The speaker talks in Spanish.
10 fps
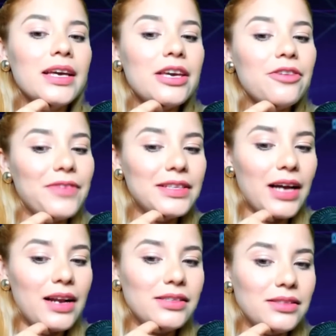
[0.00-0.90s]
Y
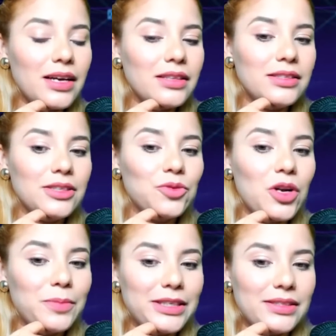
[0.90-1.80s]
finaliza diciendo
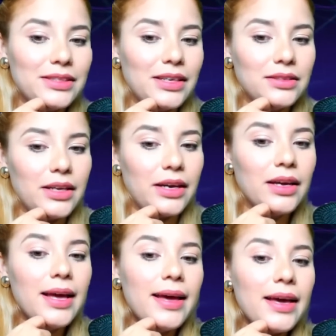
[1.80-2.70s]
el presidente,